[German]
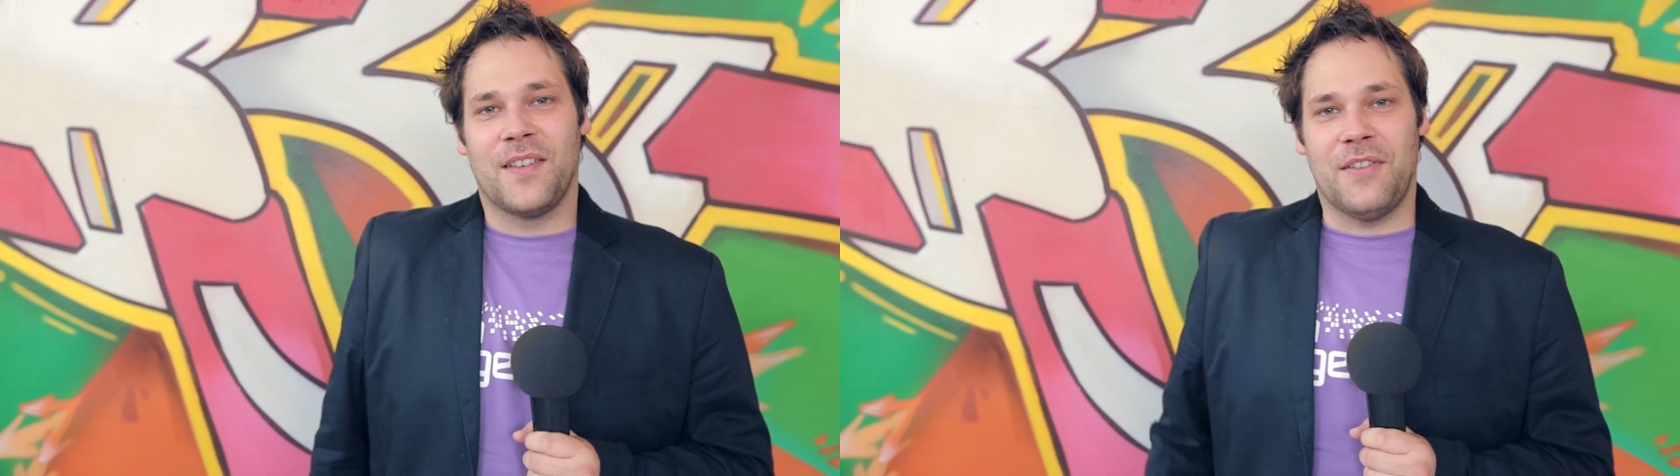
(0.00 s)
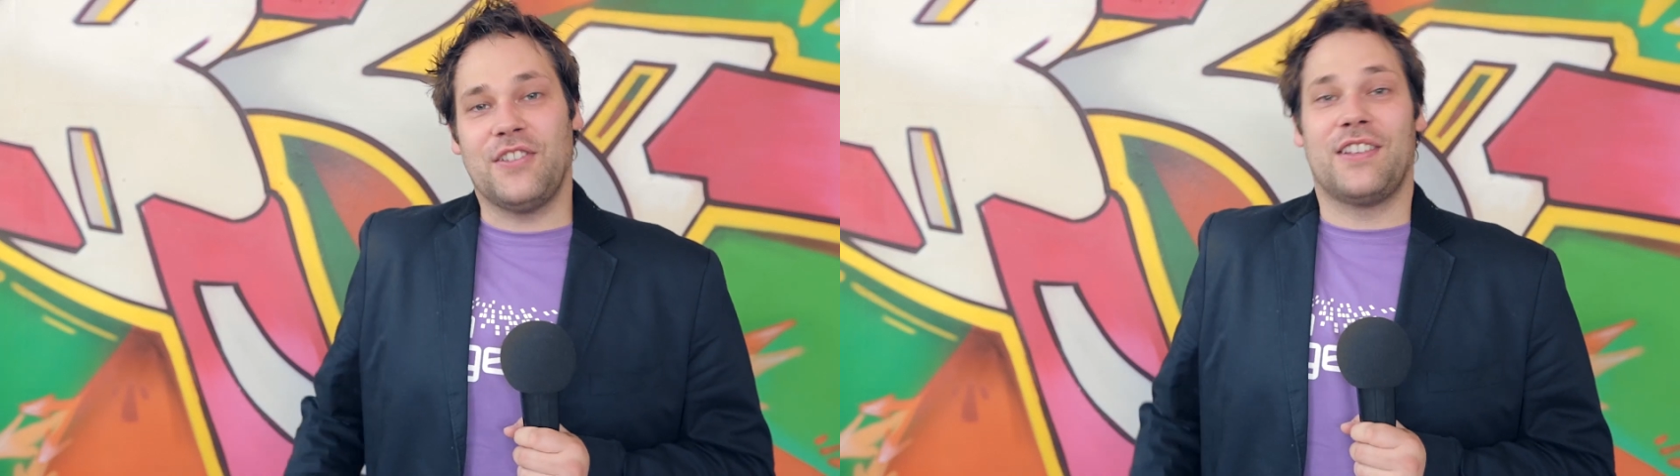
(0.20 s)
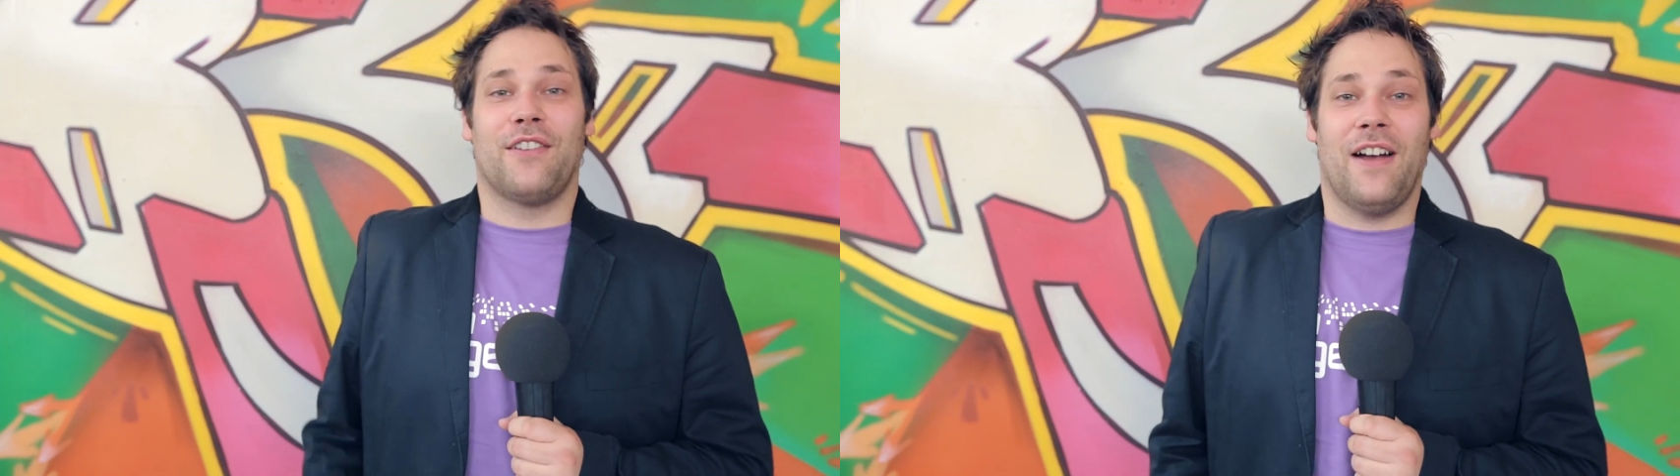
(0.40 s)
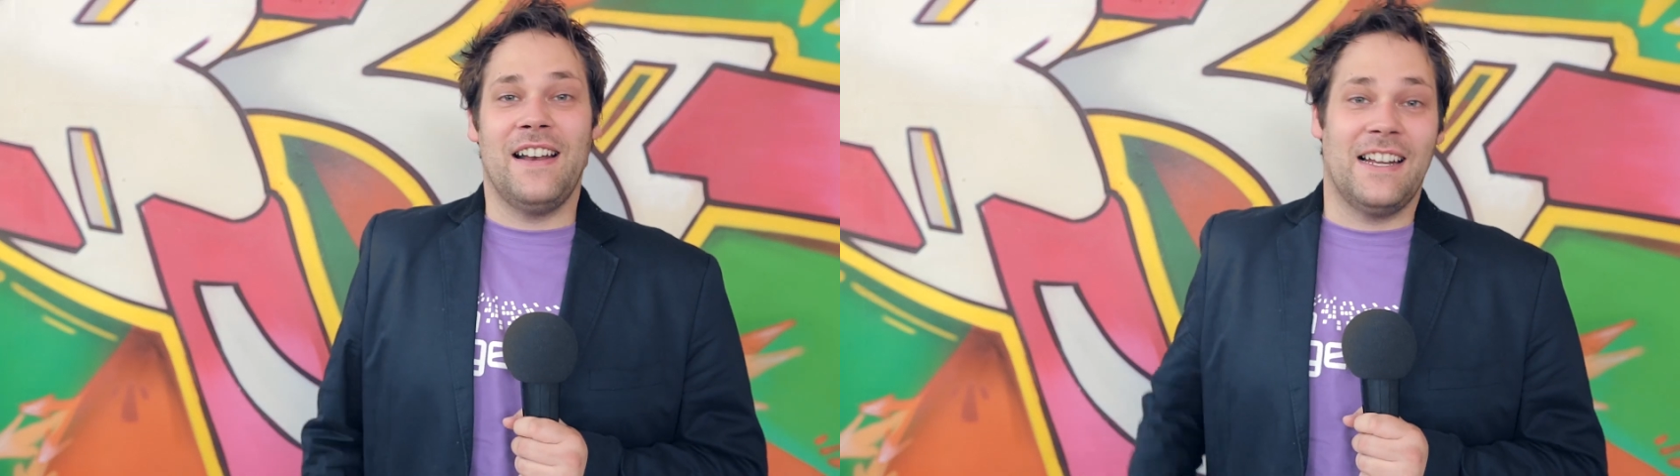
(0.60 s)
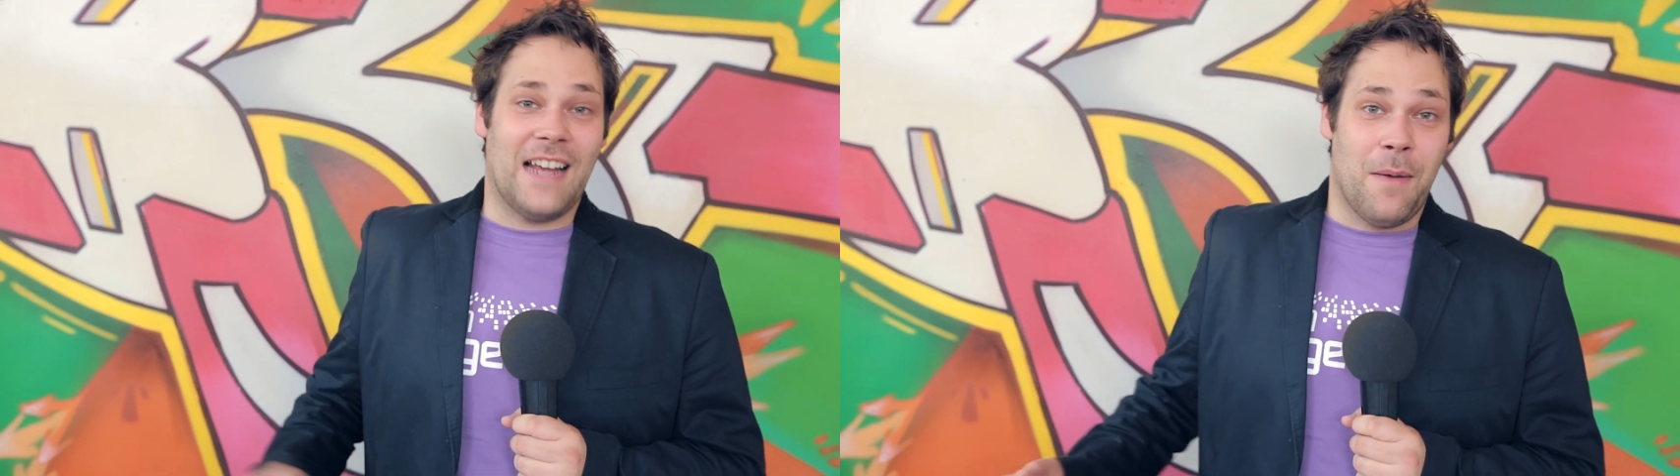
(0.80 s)
Wenn es euch
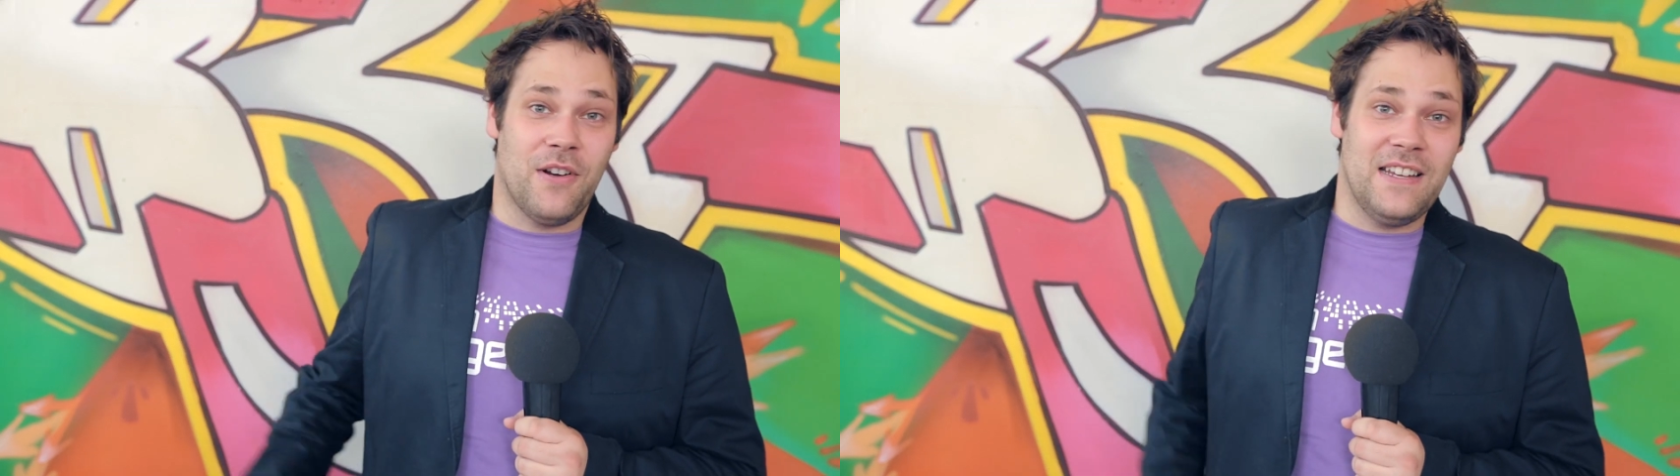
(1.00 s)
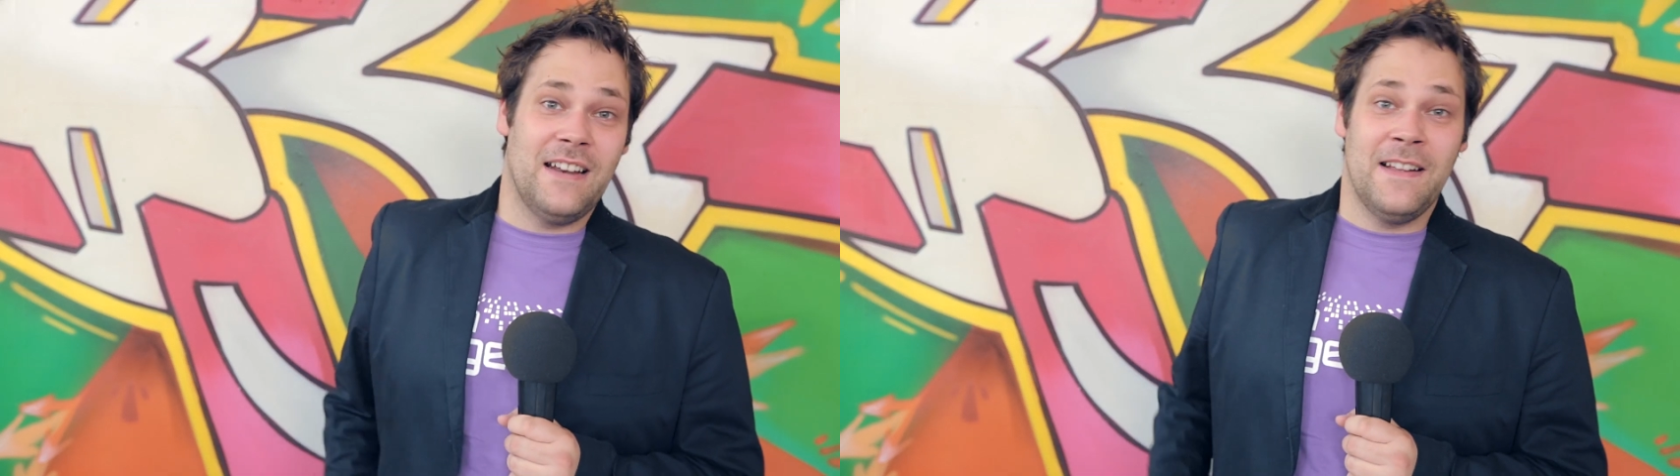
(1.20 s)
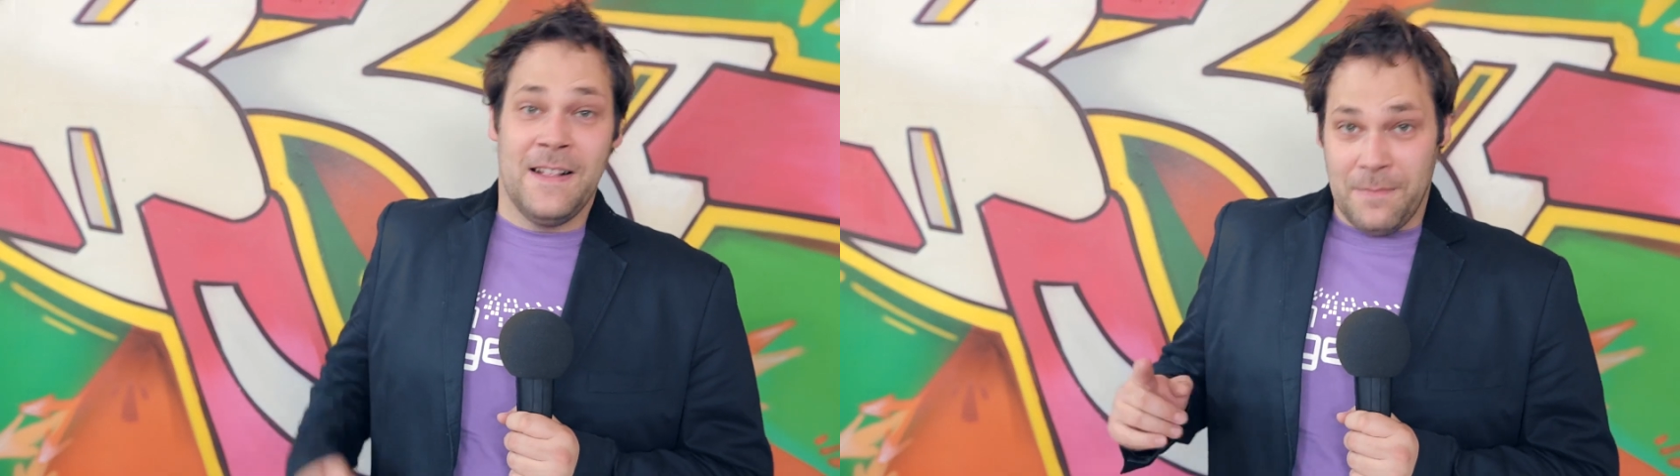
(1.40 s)
gefallen hat, abonnieren.